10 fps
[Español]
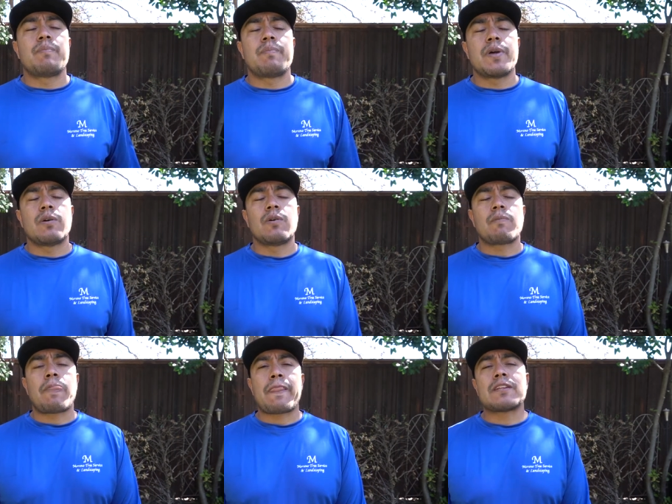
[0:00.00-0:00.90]
pero
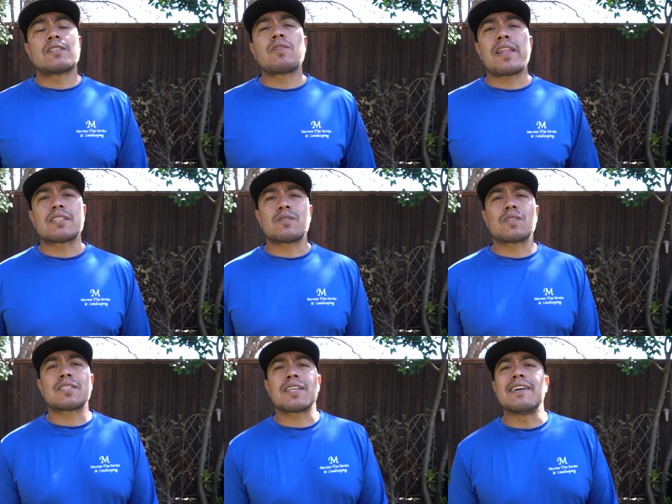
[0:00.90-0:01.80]
esa es una de las
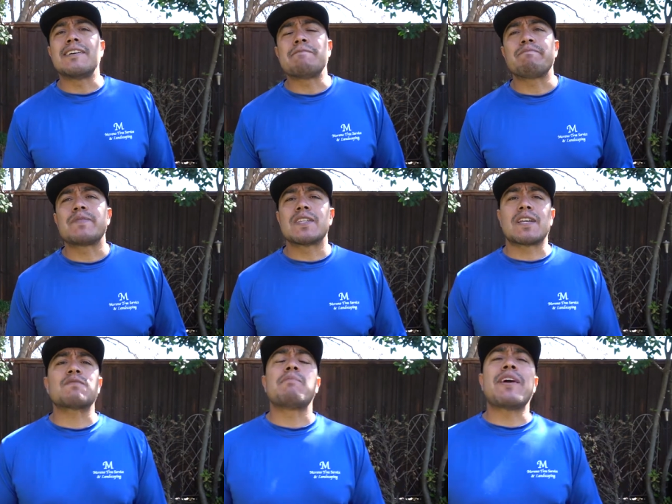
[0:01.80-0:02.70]
cosas eh, si
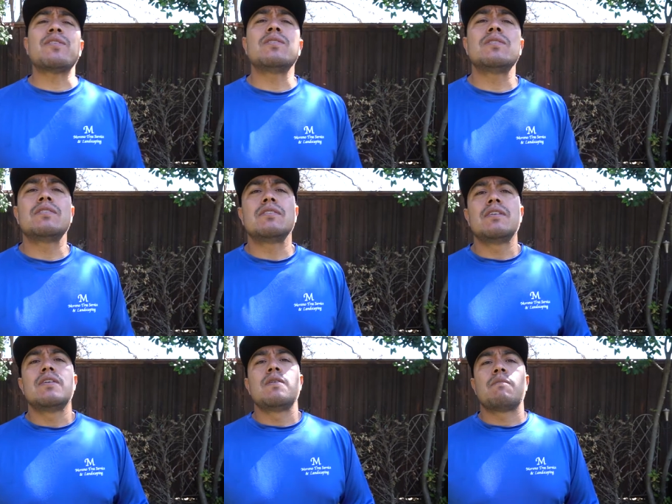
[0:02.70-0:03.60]
estás fumando
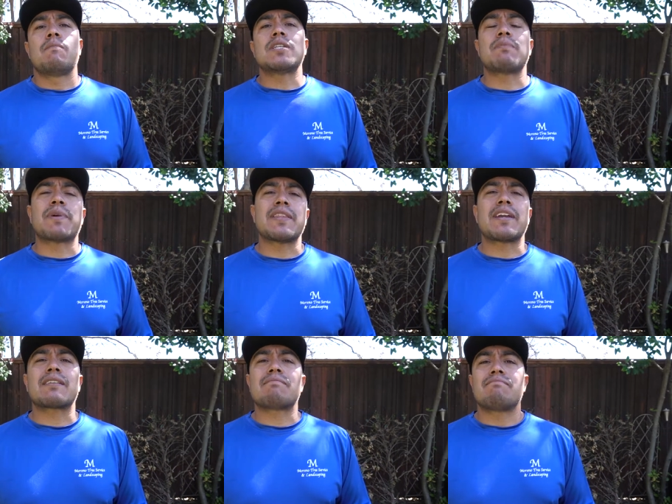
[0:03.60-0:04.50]
vas a
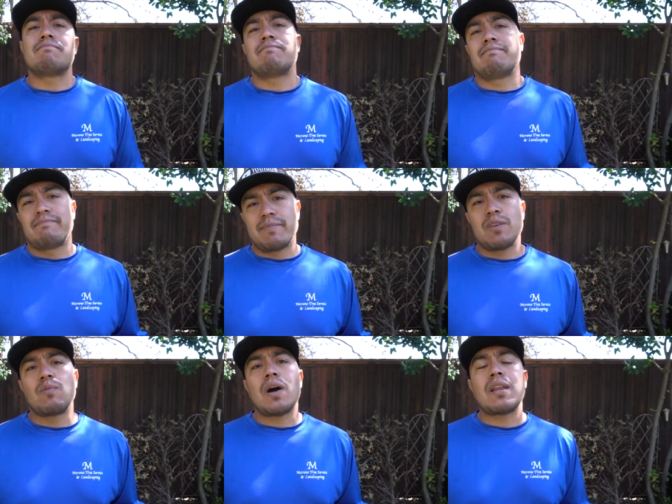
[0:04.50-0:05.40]
perder
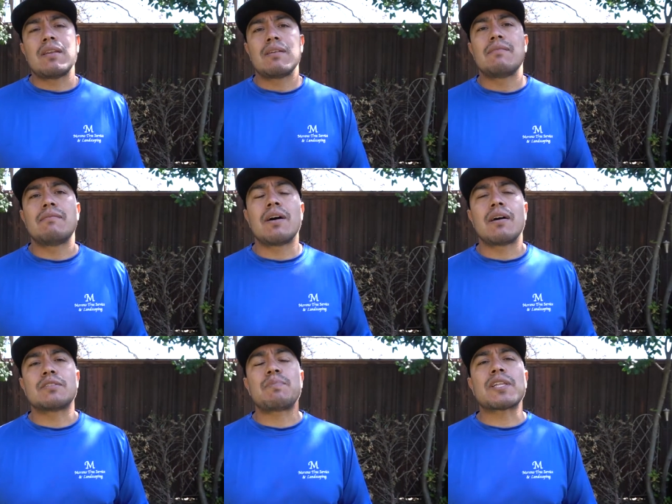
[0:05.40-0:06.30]
igual
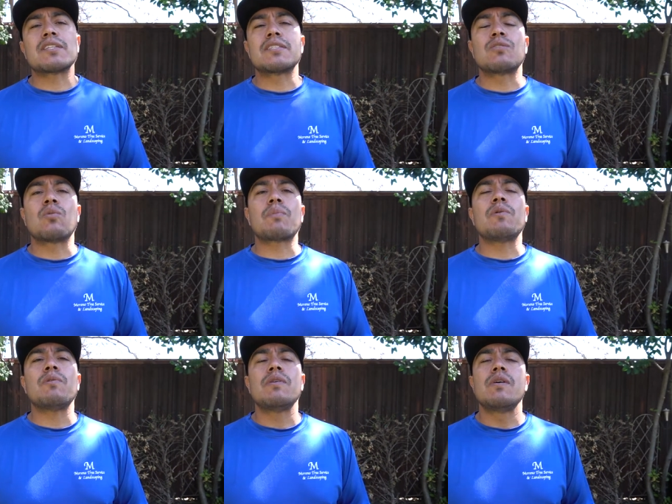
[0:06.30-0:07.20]
las partes de tu
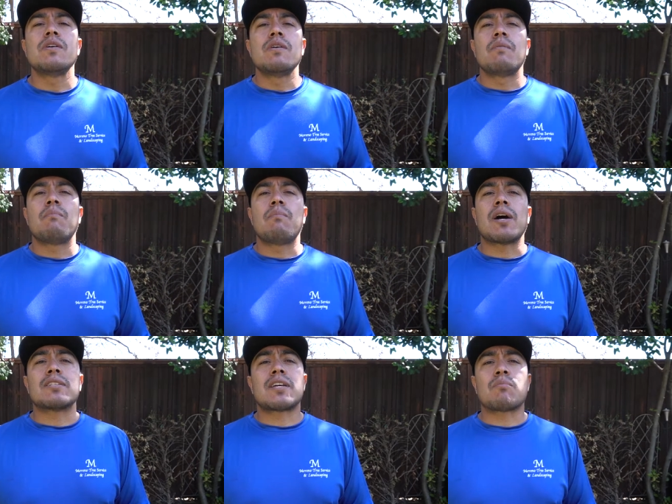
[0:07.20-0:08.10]
cuerpo
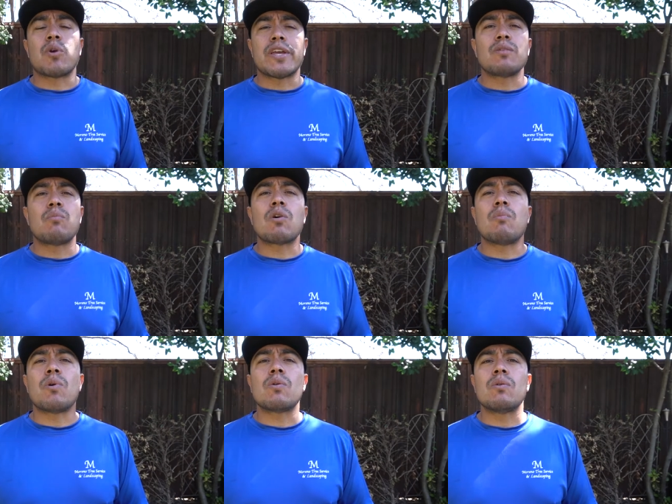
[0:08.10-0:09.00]
van a estar muriendo poco
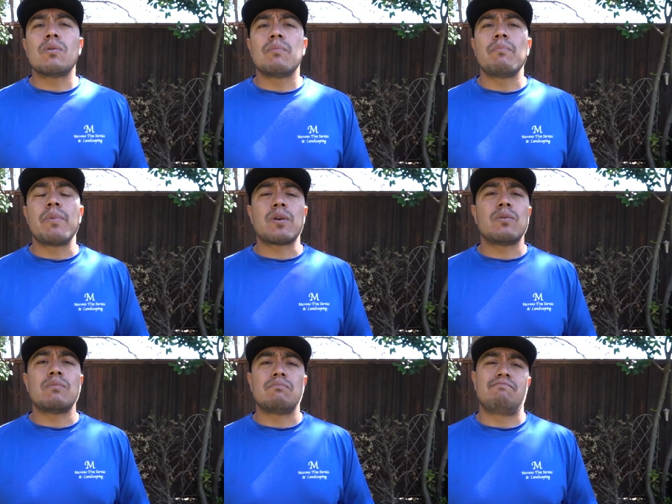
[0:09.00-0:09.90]
a poco pero